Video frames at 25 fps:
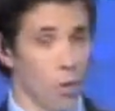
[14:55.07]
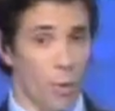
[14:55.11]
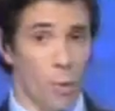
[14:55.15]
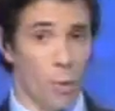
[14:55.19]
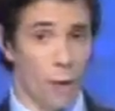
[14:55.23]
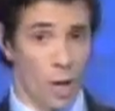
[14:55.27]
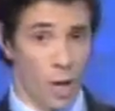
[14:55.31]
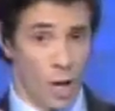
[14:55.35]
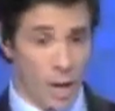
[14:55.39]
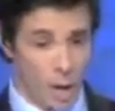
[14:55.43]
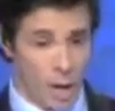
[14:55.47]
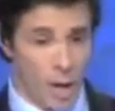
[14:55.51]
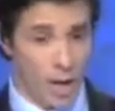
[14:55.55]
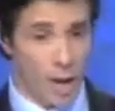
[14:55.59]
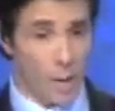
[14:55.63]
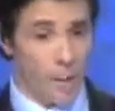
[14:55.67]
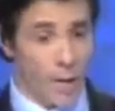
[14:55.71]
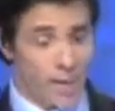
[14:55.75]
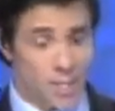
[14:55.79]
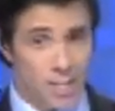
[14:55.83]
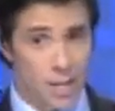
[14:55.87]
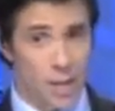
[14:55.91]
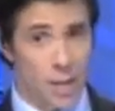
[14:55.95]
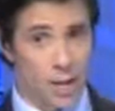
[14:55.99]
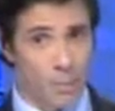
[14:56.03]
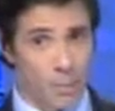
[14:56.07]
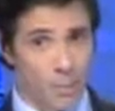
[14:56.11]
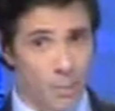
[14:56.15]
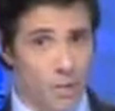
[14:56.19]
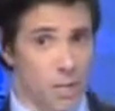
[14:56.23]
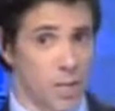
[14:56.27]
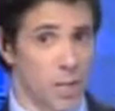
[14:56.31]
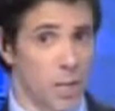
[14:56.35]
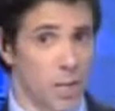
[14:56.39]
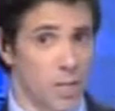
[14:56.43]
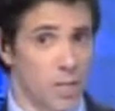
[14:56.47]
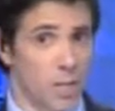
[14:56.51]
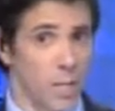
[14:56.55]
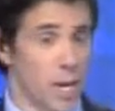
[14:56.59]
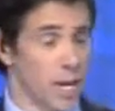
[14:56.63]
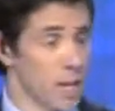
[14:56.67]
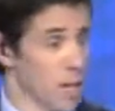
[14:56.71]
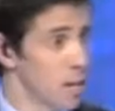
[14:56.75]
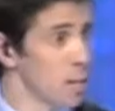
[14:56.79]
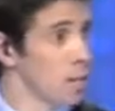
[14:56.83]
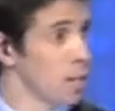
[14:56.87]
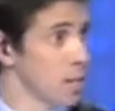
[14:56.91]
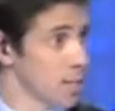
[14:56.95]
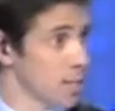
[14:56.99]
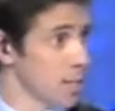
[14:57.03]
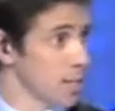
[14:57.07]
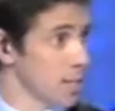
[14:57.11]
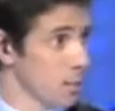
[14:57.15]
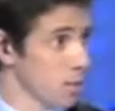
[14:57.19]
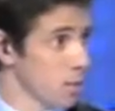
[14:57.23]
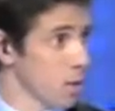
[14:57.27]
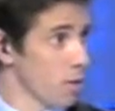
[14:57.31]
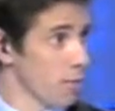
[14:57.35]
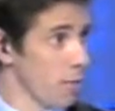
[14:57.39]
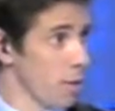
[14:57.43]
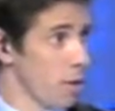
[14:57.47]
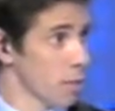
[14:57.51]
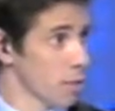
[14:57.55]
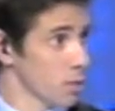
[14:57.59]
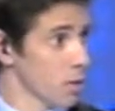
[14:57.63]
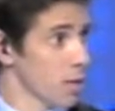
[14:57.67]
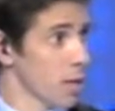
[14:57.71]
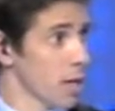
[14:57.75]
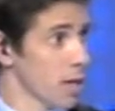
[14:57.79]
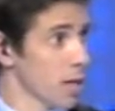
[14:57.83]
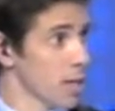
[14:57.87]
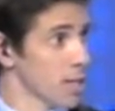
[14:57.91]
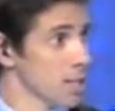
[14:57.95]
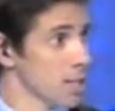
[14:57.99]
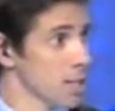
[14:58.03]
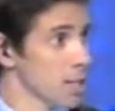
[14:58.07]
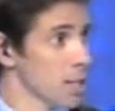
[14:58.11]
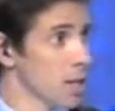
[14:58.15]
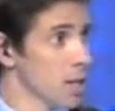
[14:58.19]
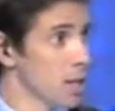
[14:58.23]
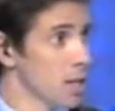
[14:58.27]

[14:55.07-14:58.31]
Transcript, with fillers: Bueno, la, base de la música de Charlie ya sabemos que fue la música clásica.